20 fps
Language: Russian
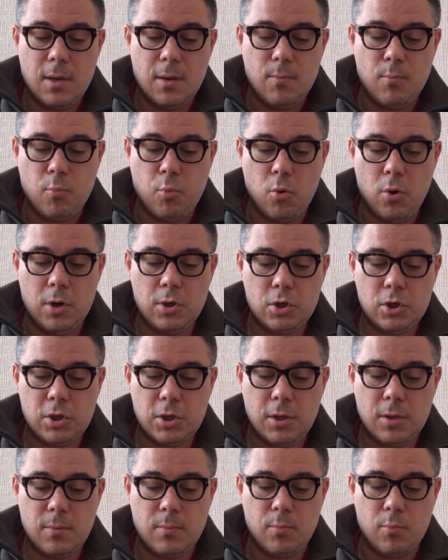
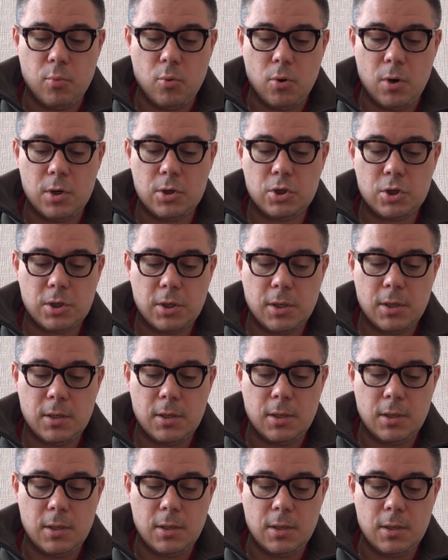больше, больше
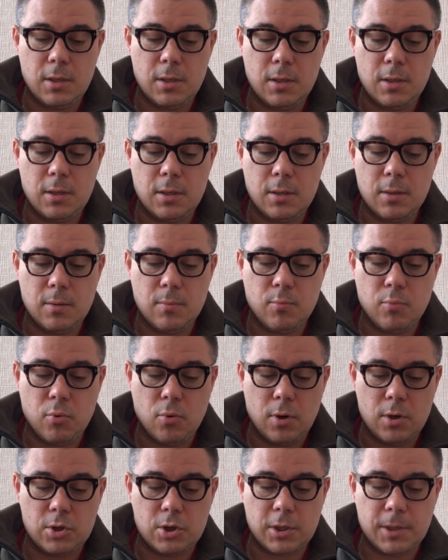и
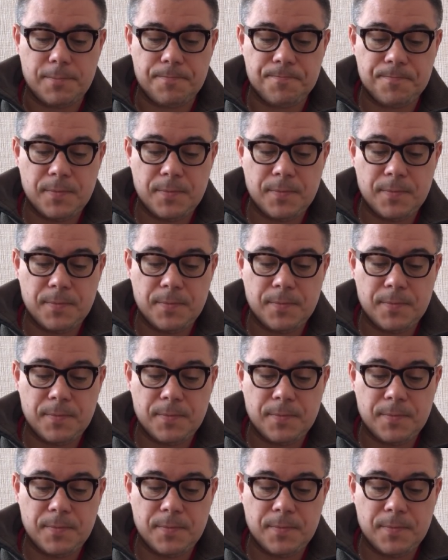больше.